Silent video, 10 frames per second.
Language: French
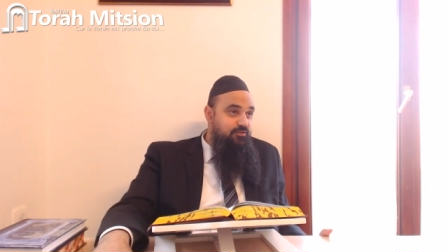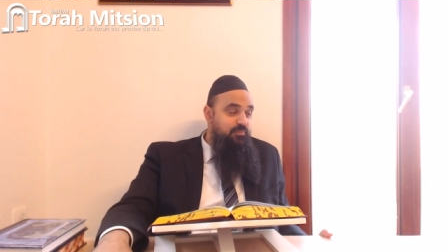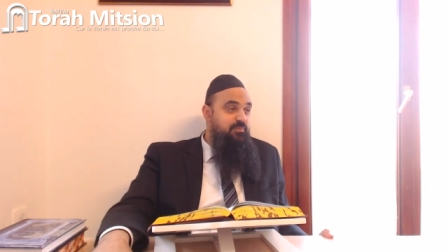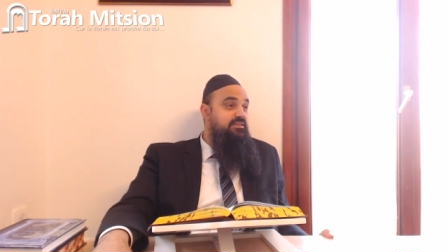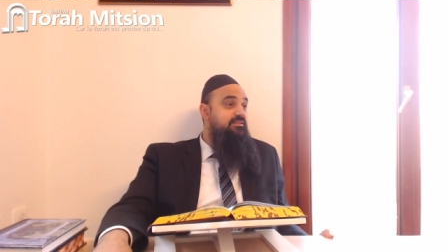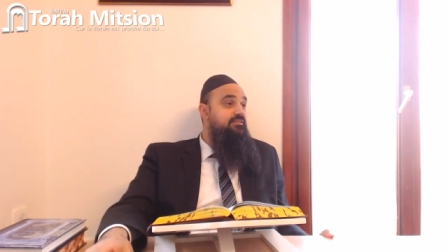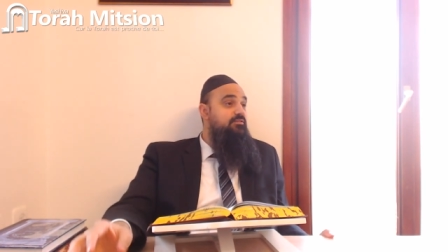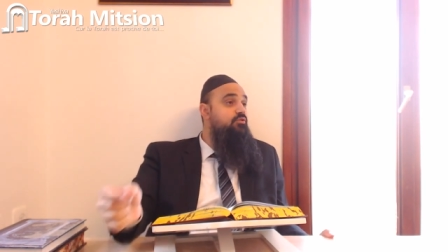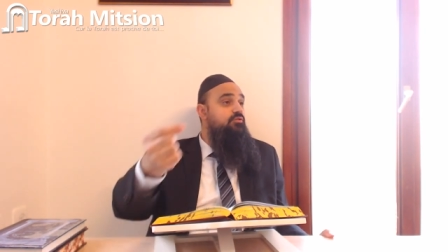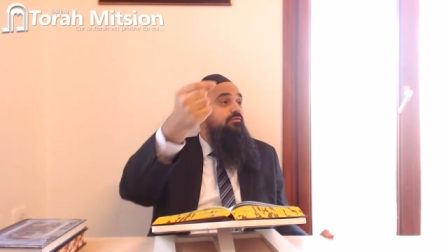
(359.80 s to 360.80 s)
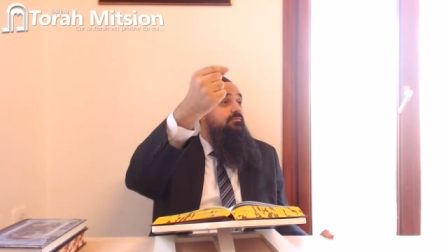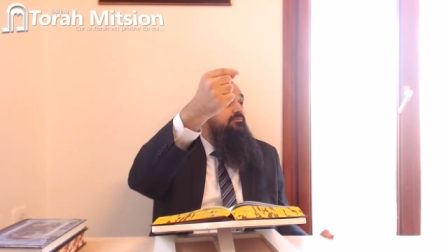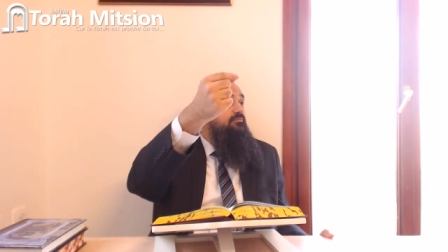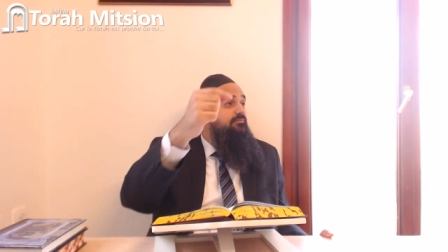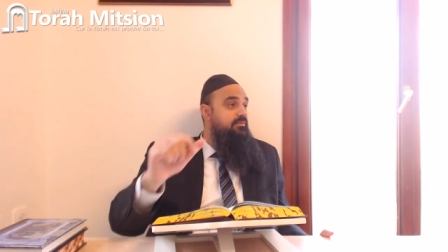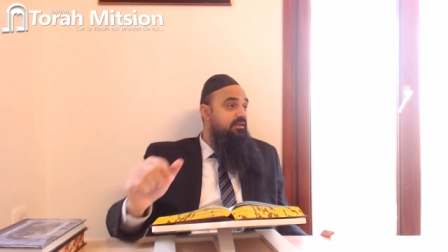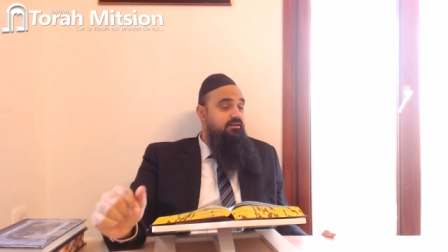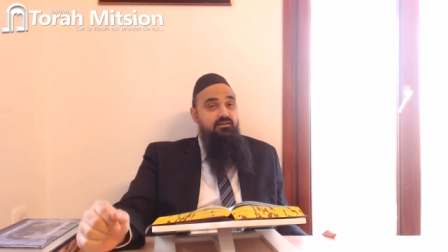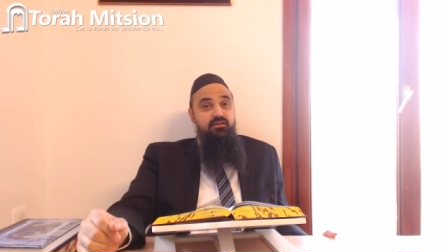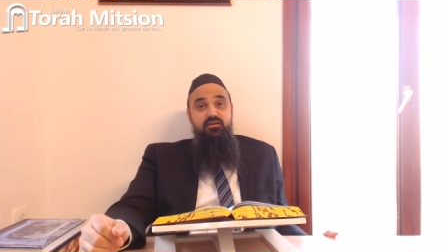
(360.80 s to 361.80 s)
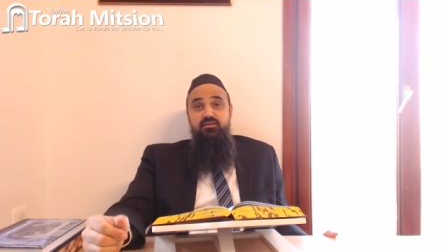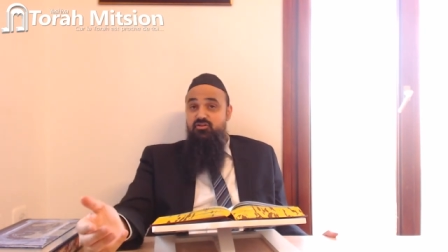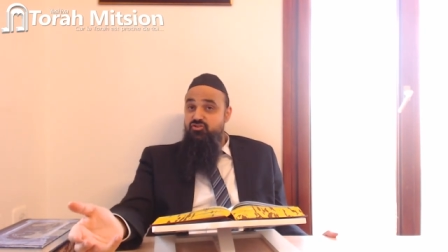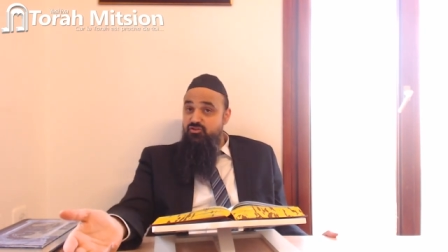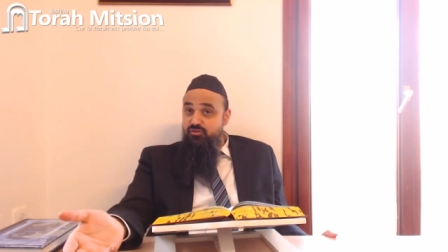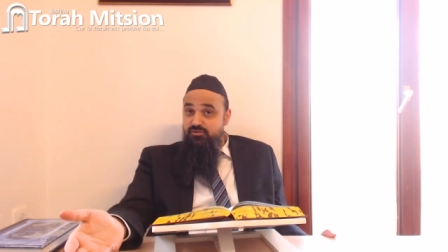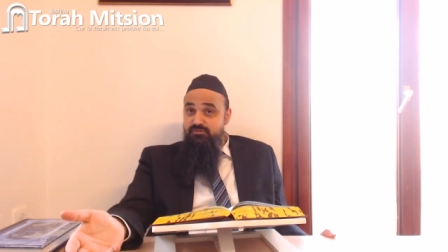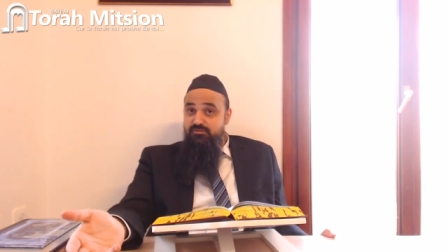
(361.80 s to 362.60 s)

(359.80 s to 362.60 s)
de pépite. Une okay. Yashio,